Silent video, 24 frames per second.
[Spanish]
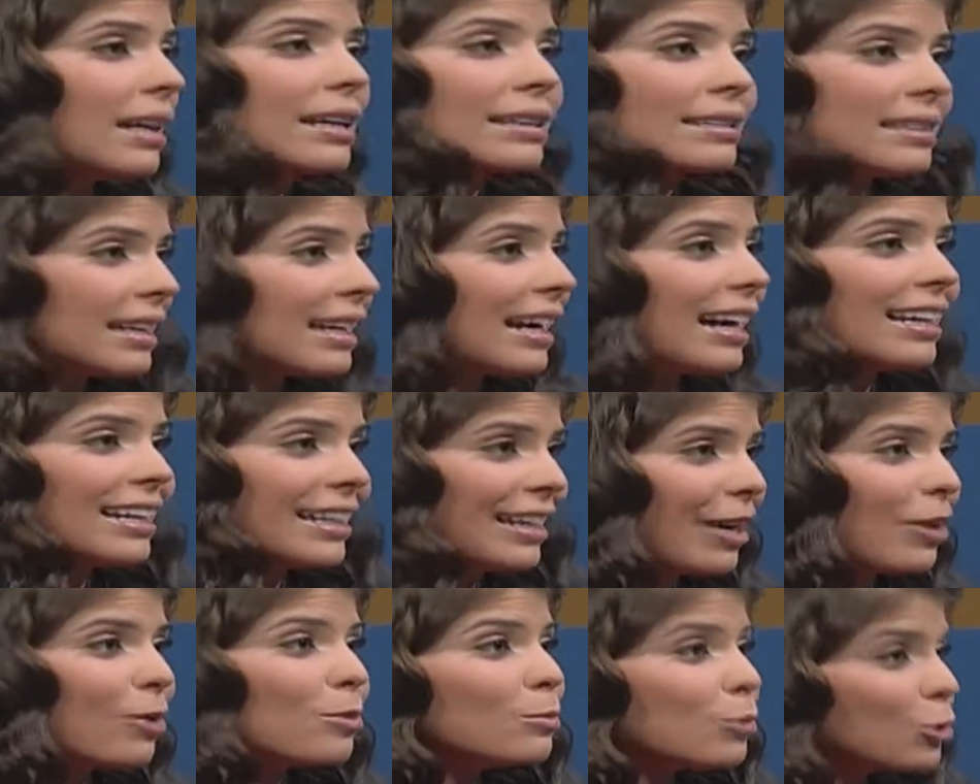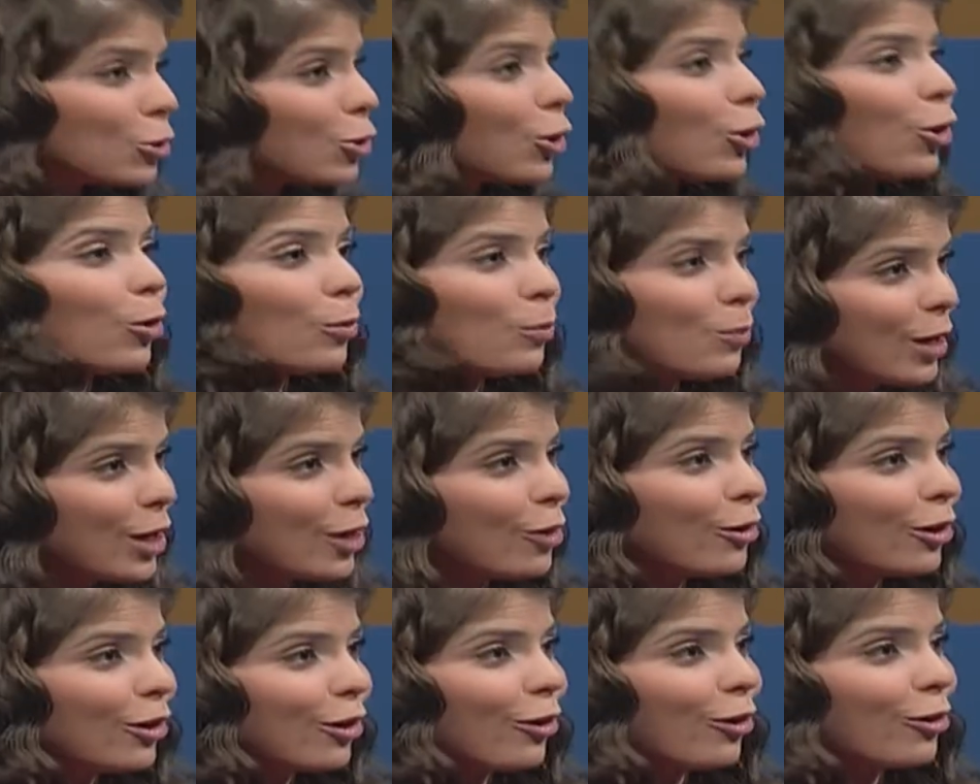se encariñaron mucho
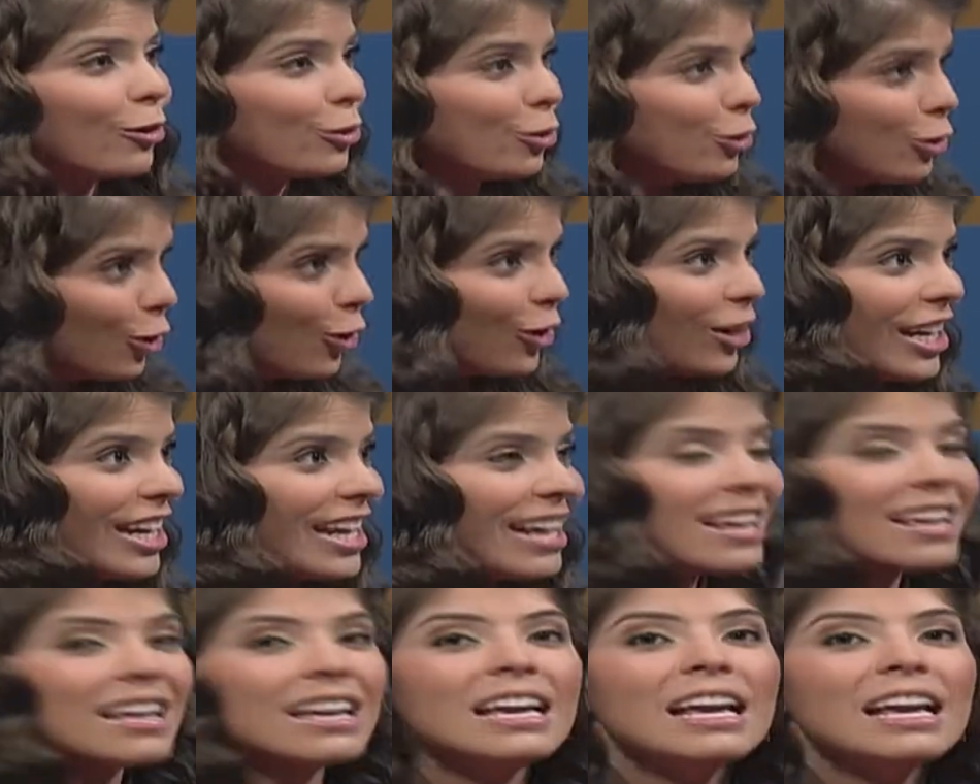conmigo y con Johnny